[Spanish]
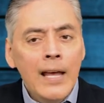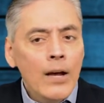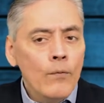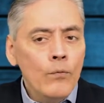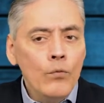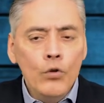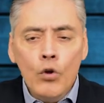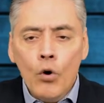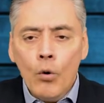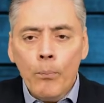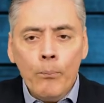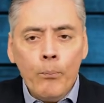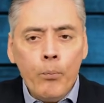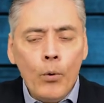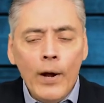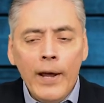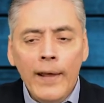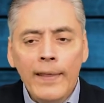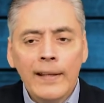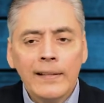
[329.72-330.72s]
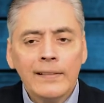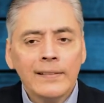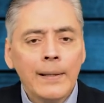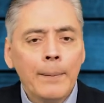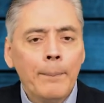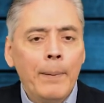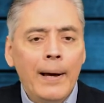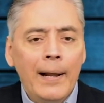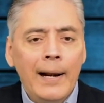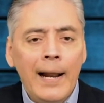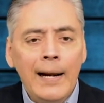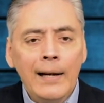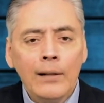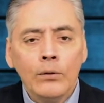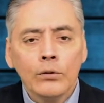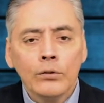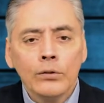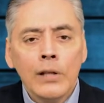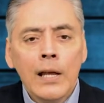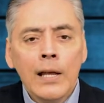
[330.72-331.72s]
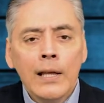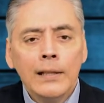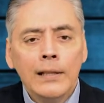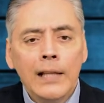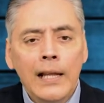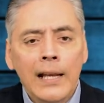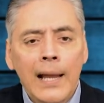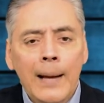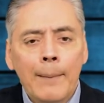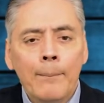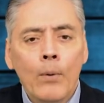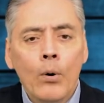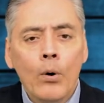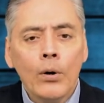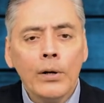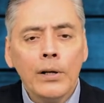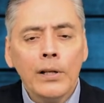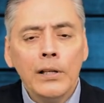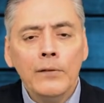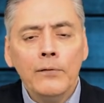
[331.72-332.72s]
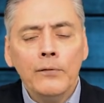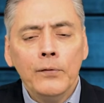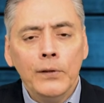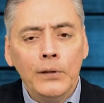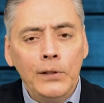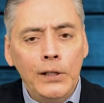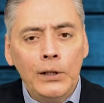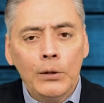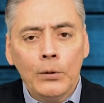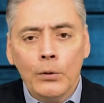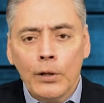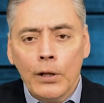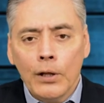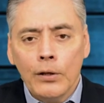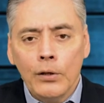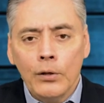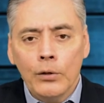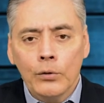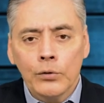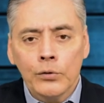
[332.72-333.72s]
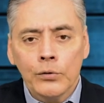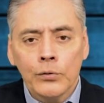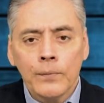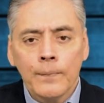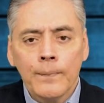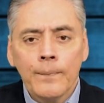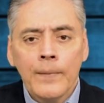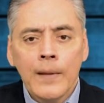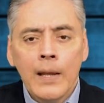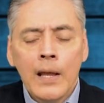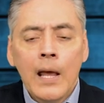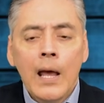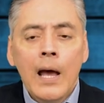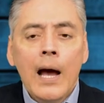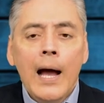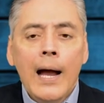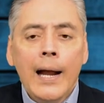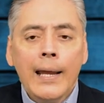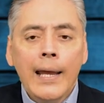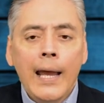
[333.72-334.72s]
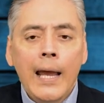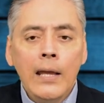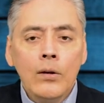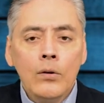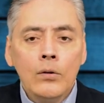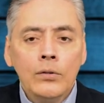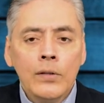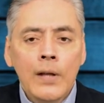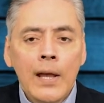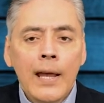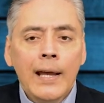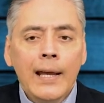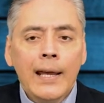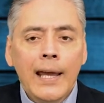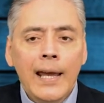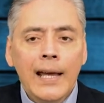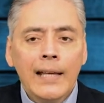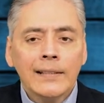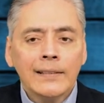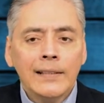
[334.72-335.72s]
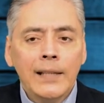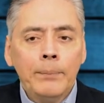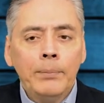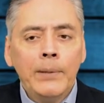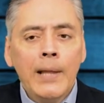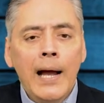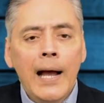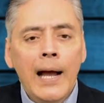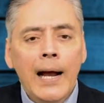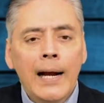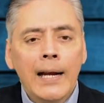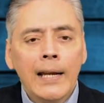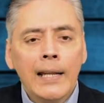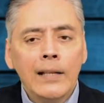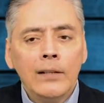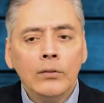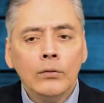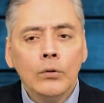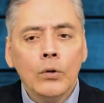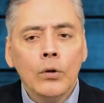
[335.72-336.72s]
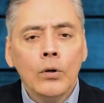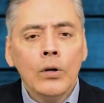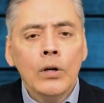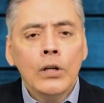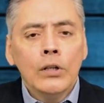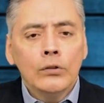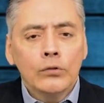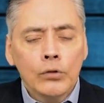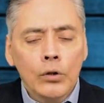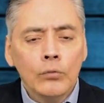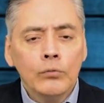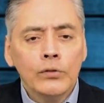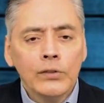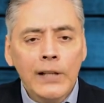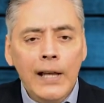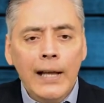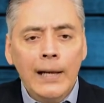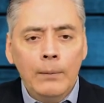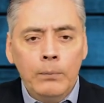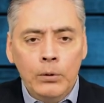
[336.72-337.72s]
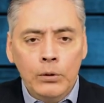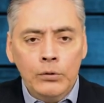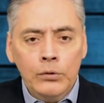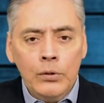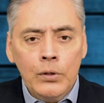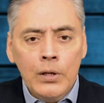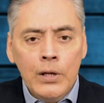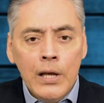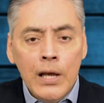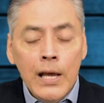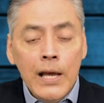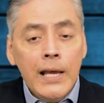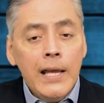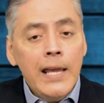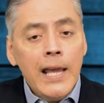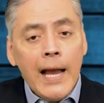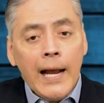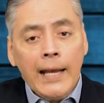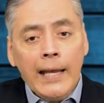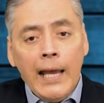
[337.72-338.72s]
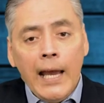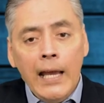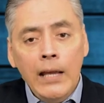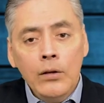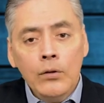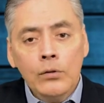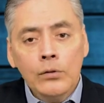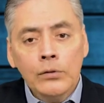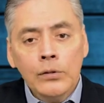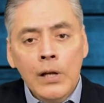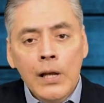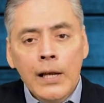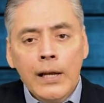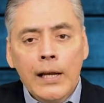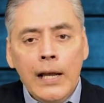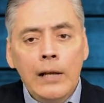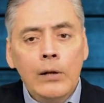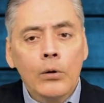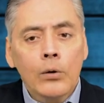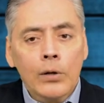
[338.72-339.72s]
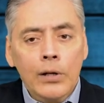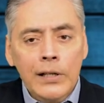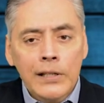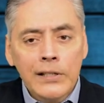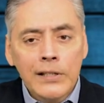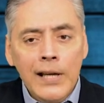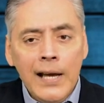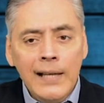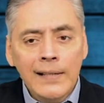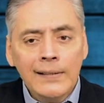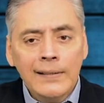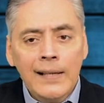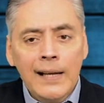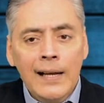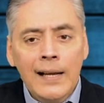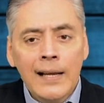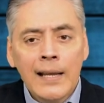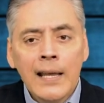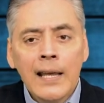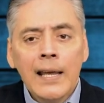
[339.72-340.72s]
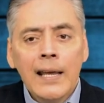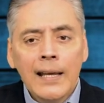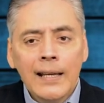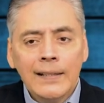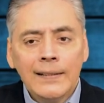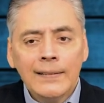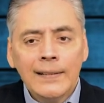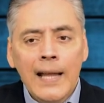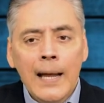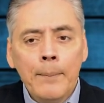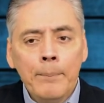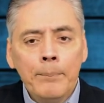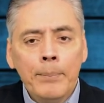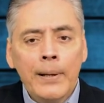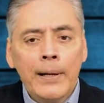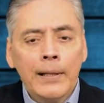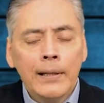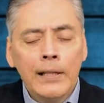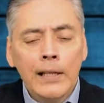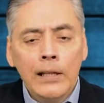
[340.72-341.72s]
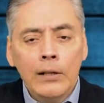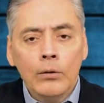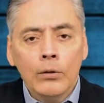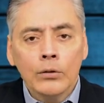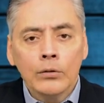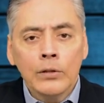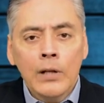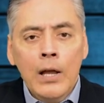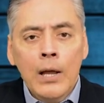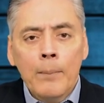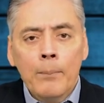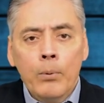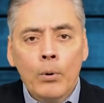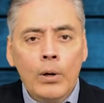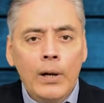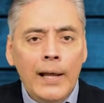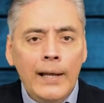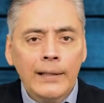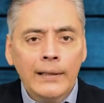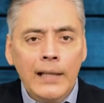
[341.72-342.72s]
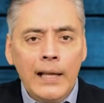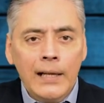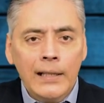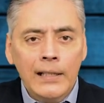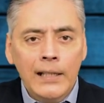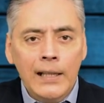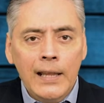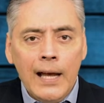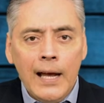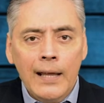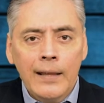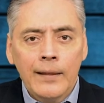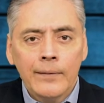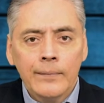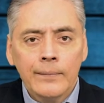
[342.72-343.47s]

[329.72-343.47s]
no pueden separarnos del amor infinito de Dios. Aquellos que aceptan a Cristo son salvos y aquellos que lo rechazan están perdidos por la eternidad.